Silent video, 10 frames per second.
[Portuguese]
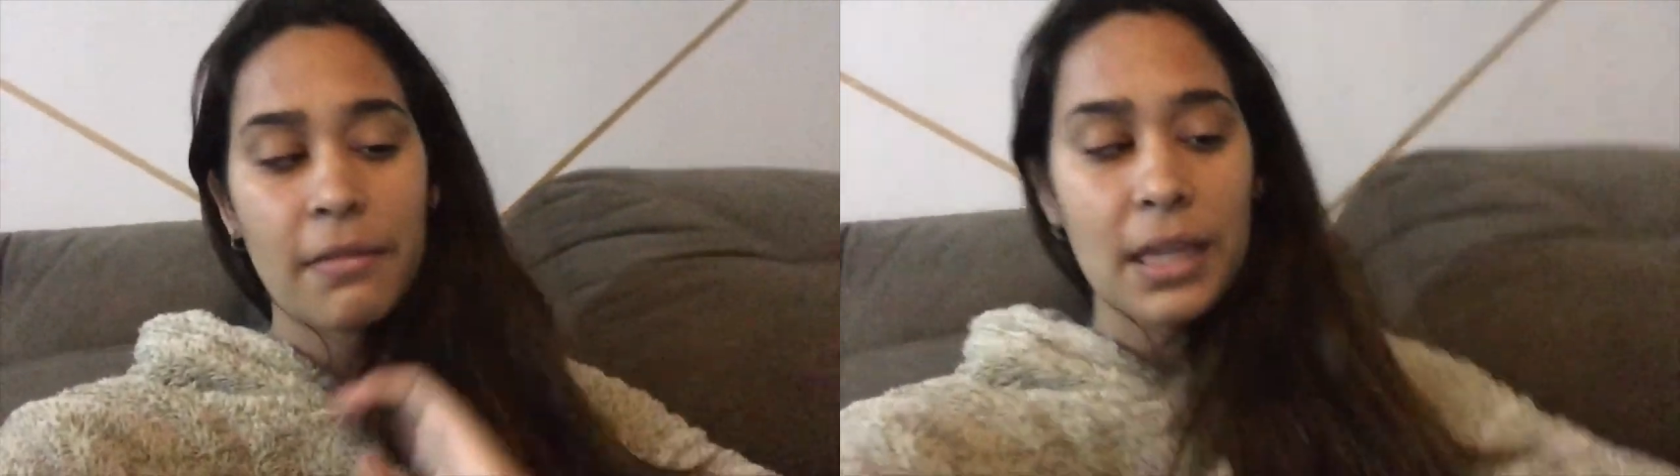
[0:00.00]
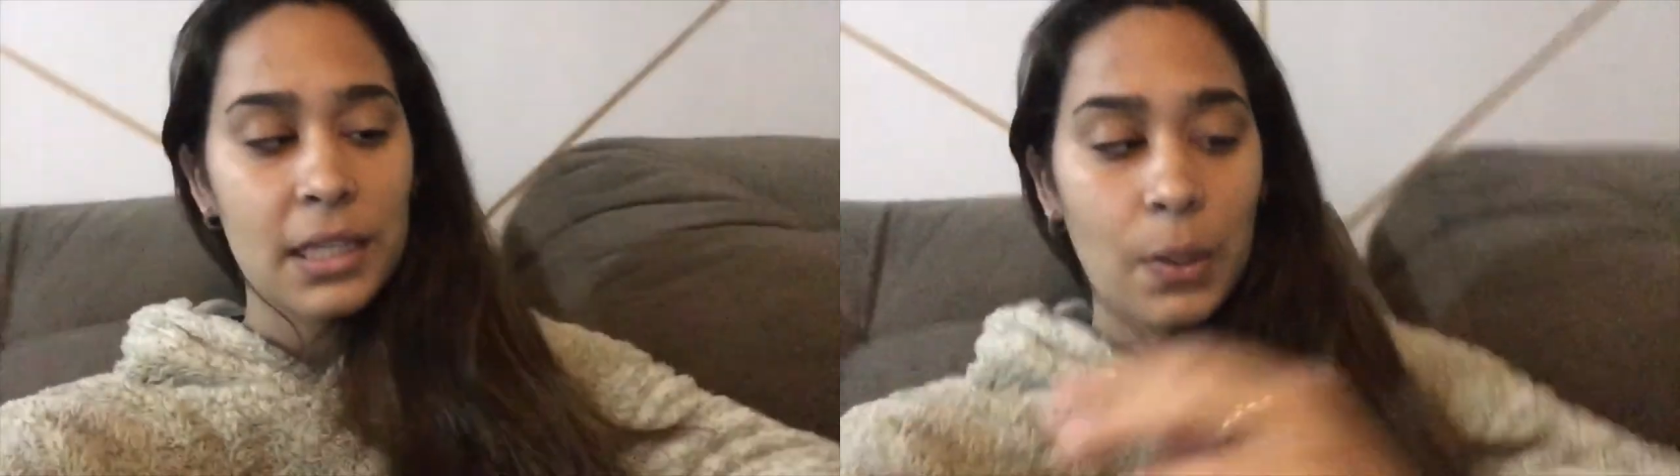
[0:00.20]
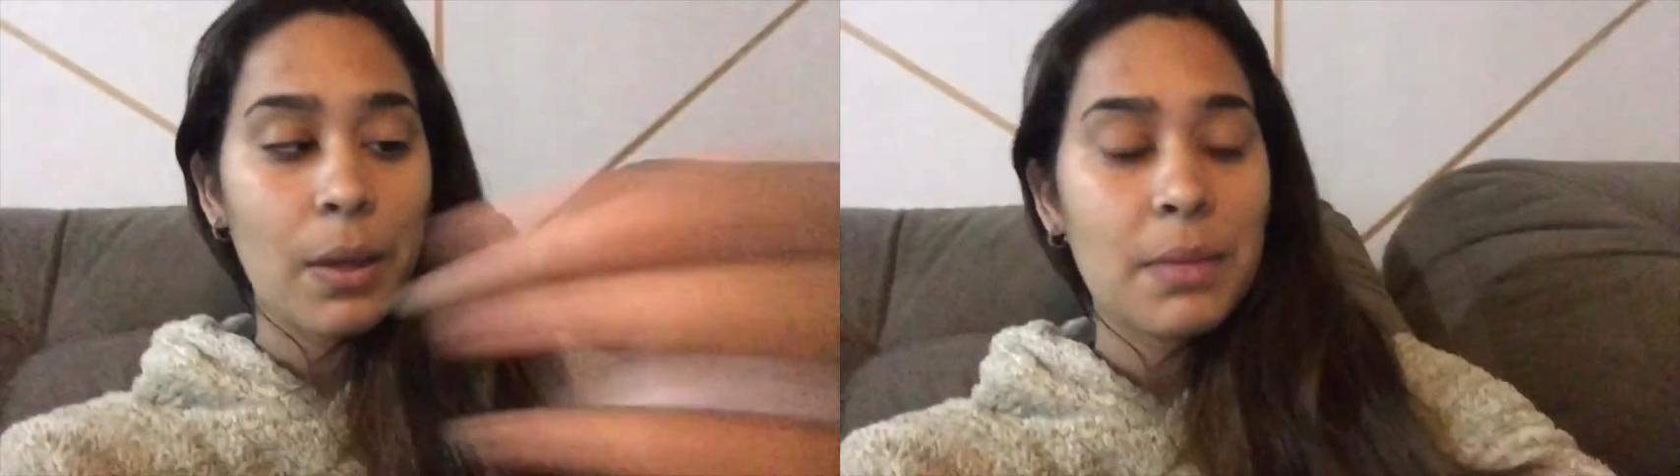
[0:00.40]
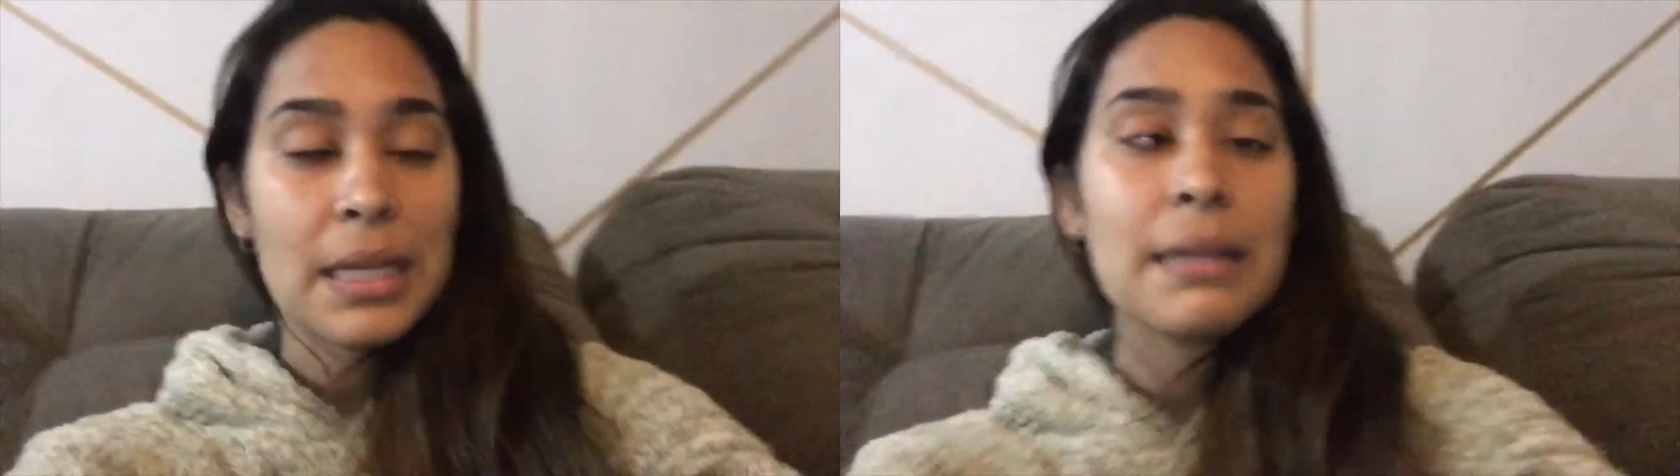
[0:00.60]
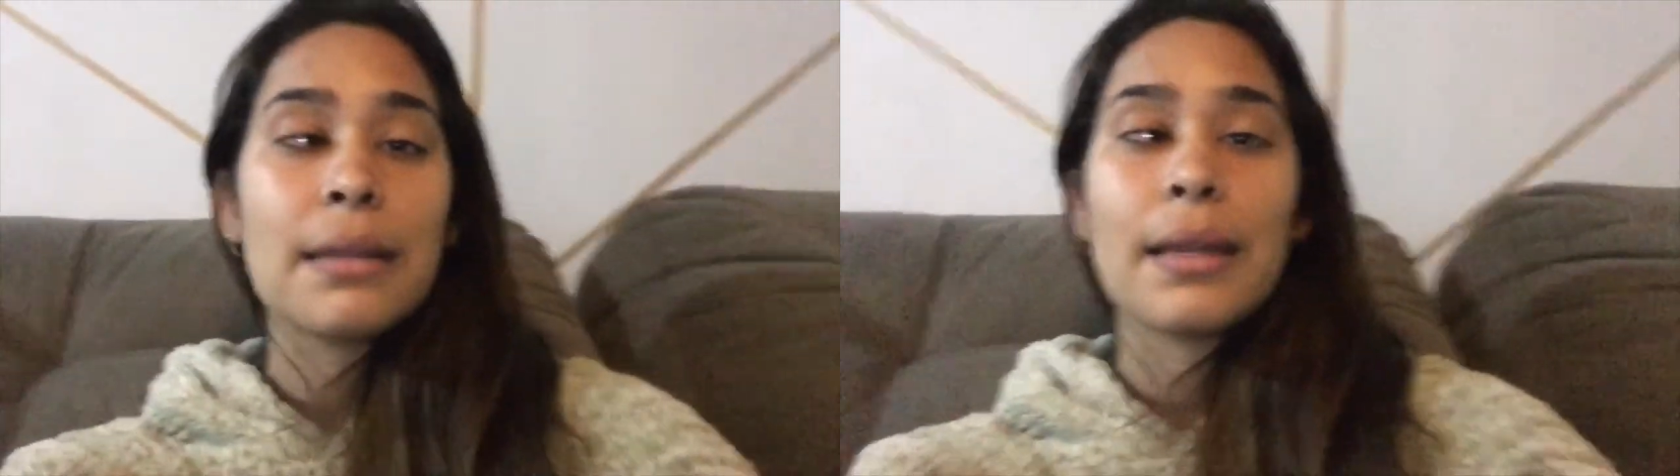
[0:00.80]
vai que não é
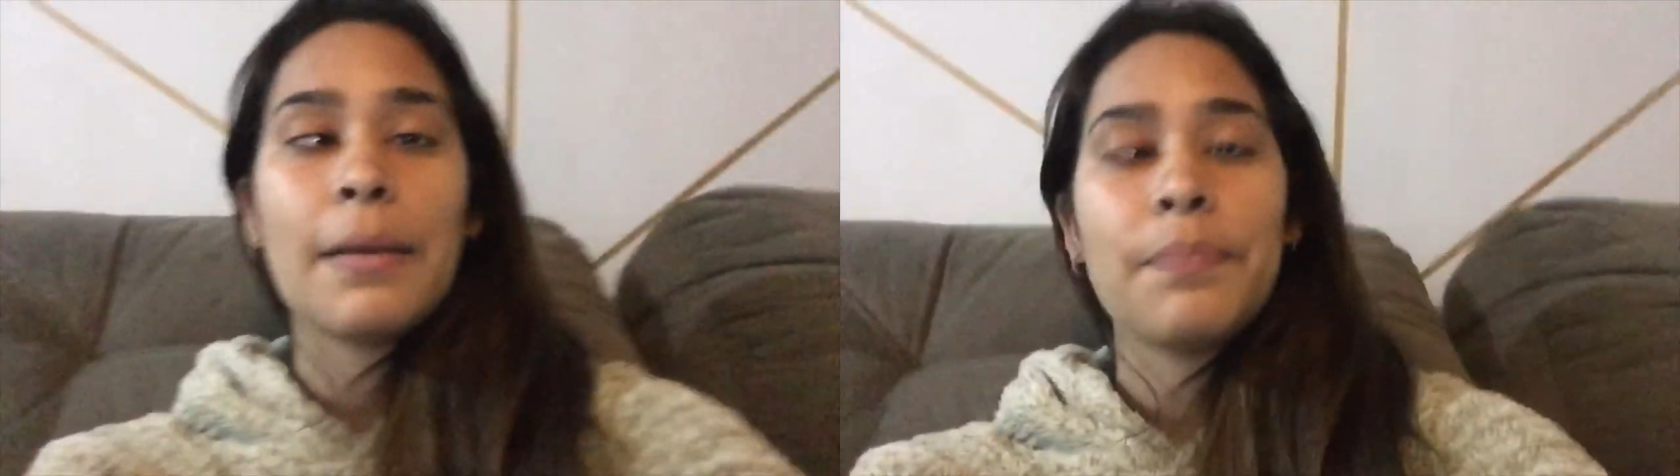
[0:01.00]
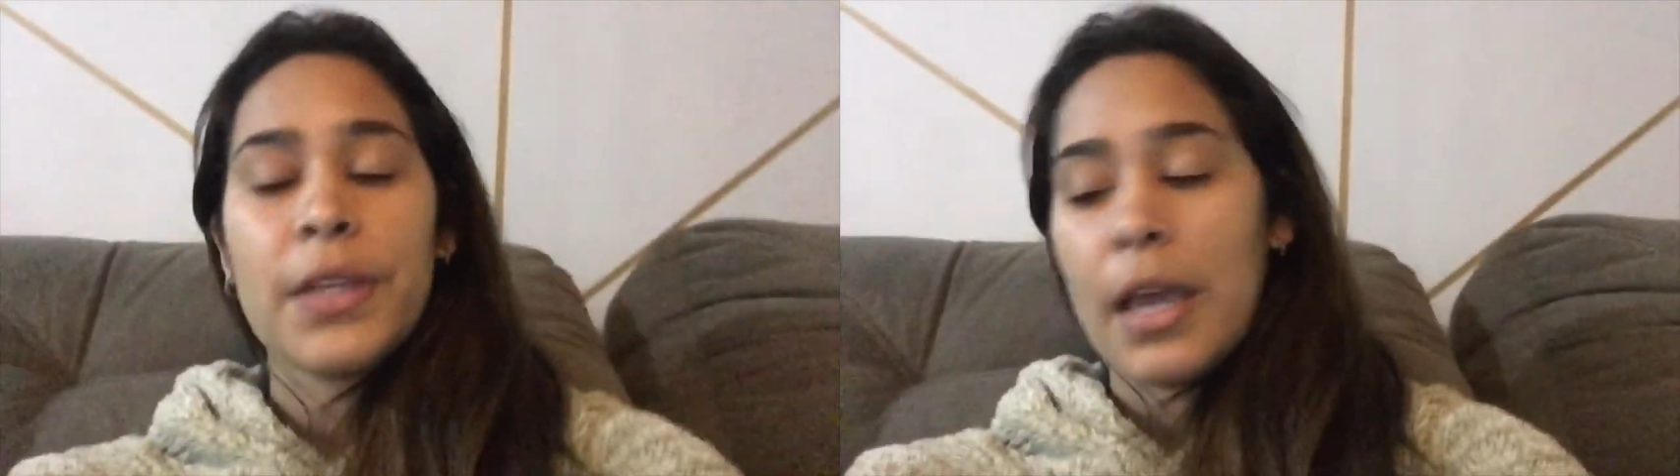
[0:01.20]
menina, né?